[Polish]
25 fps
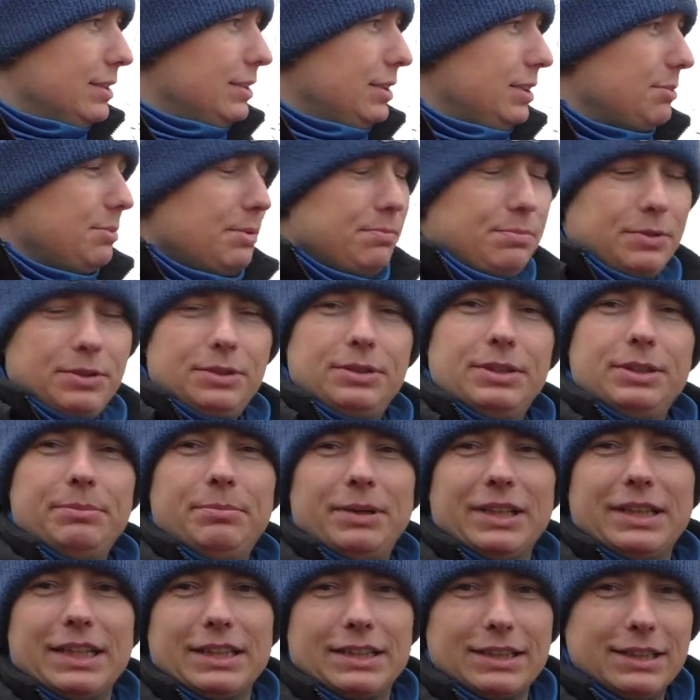To by było
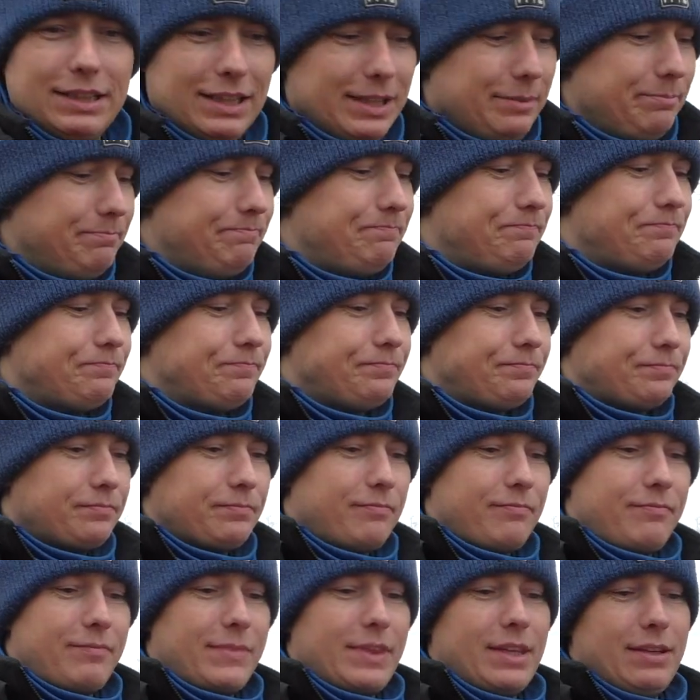chyba na tyle.
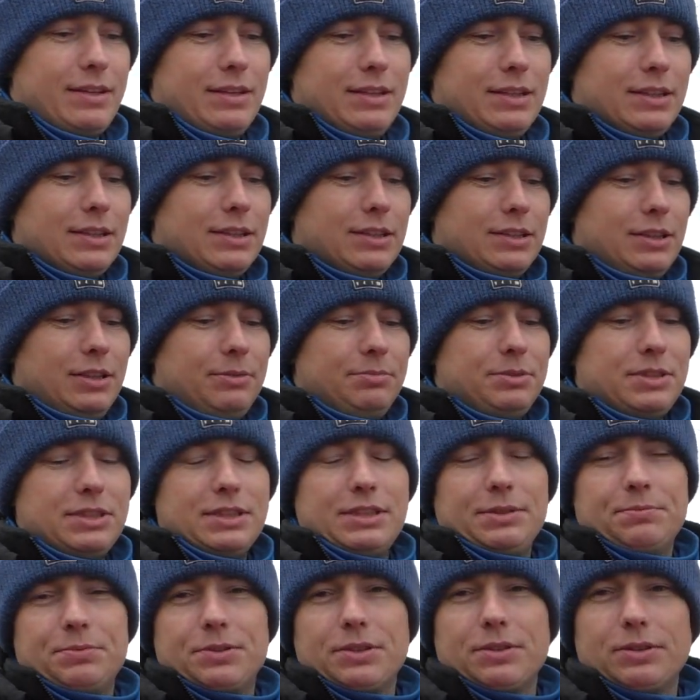Dobrze, że
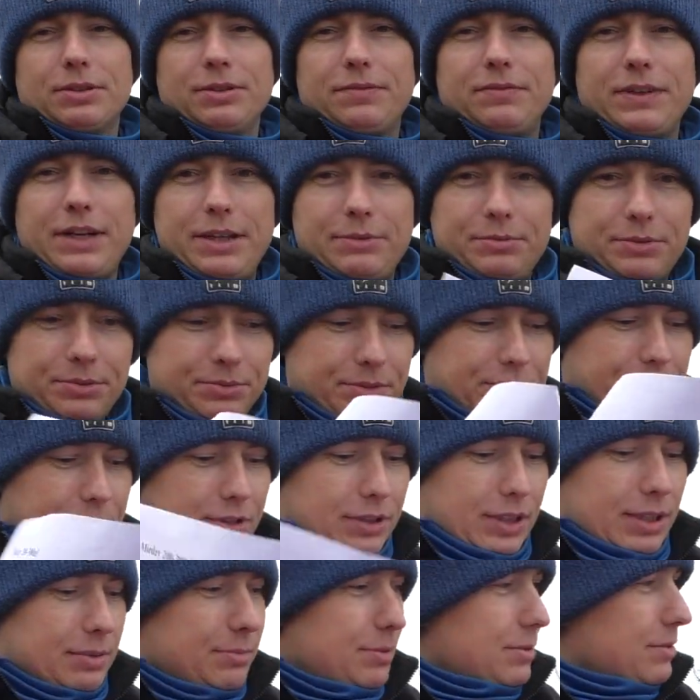sobie przygotowałem tą
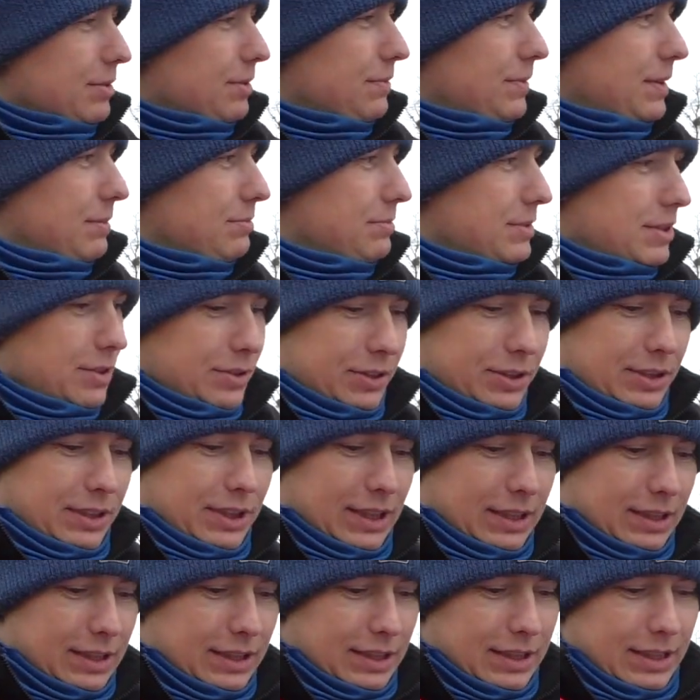ściągę, mogłem Wam coś
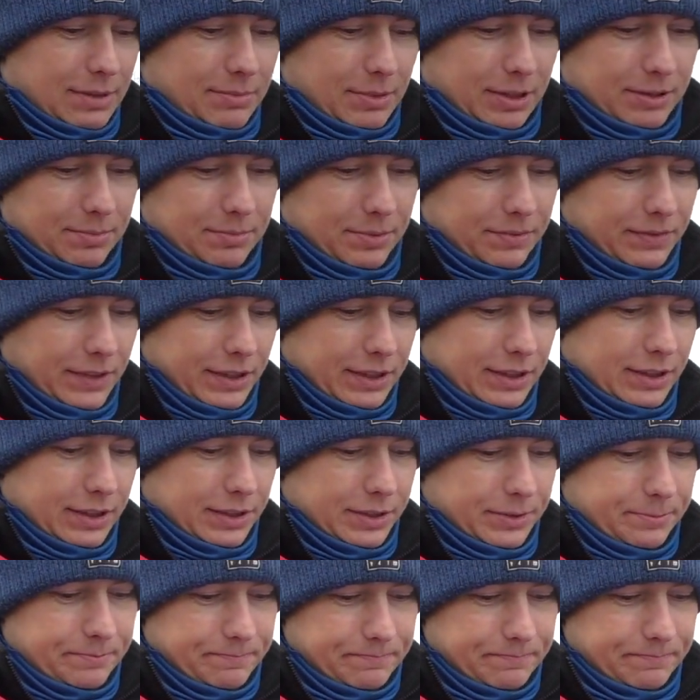na ten temat powiedzieć.